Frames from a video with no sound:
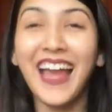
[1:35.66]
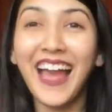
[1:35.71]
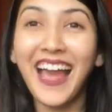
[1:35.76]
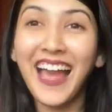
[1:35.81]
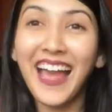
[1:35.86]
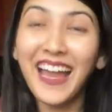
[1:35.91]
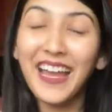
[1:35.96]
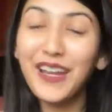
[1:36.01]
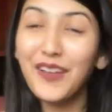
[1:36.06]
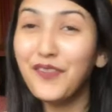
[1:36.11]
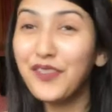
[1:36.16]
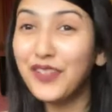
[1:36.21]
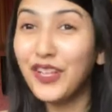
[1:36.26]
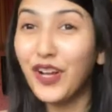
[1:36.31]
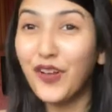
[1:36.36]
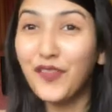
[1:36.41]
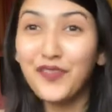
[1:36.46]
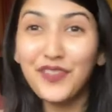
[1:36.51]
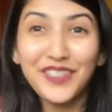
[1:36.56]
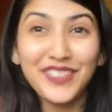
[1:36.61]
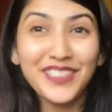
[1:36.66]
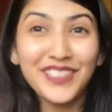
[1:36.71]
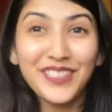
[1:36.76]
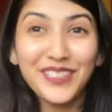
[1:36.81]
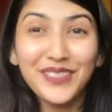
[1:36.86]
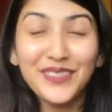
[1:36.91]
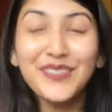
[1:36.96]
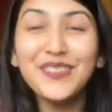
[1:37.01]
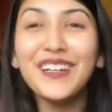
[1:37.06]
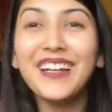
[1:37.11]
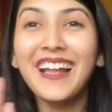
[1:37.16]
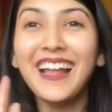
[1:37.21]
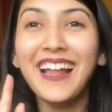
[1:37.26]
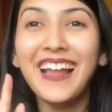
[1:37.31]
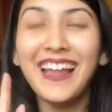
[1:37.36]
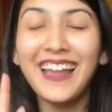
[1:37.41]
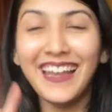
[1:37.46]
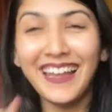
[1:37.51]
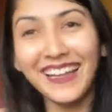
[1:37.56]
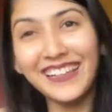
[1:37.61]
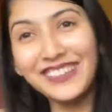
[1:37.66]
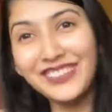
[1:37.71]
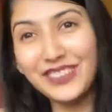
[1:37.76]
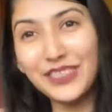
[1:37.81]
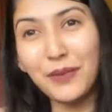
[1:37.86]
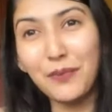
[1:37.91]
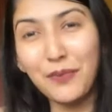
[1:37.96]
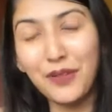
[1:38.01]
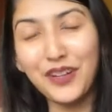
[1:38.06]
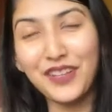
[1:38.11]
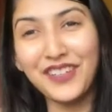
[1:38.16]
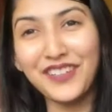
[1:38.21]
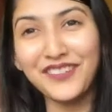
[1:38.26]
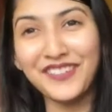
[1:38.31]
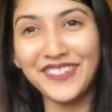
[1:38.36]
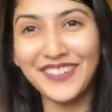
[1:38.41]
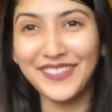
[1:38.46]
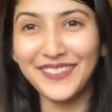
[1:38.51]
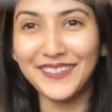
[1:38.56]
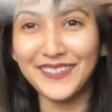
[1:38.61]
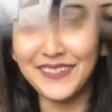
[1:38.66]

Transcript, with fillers: And without further ado, let's jump into the video.